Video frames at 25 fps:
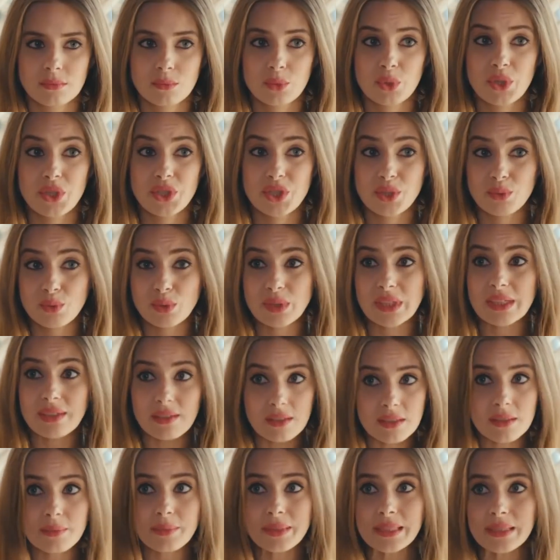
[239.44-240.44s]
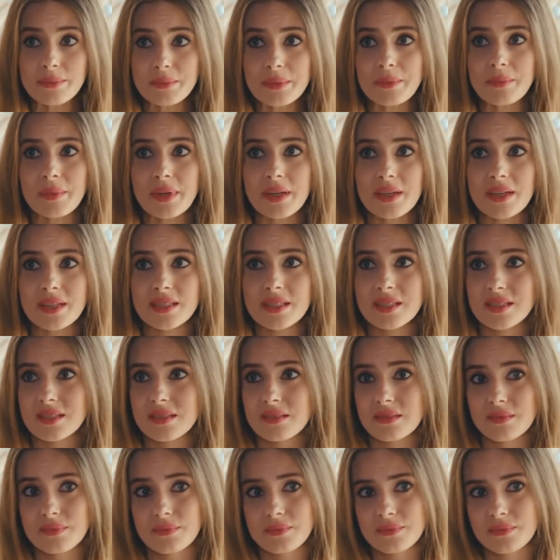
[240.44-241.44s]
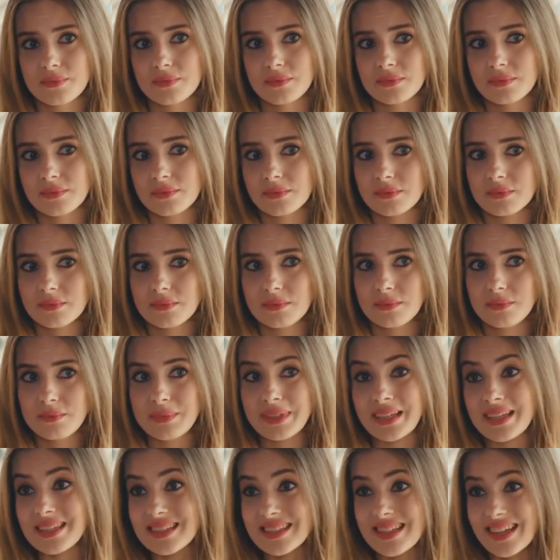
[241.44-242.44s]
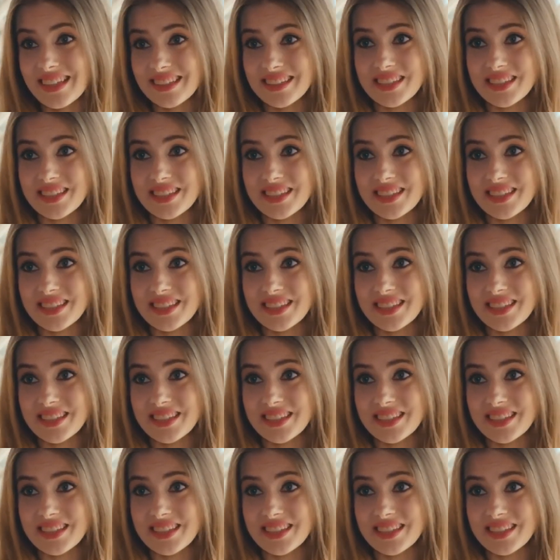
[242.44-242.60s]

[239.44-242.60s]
bu gece burada kalabilir miyim Ayaz? Biraz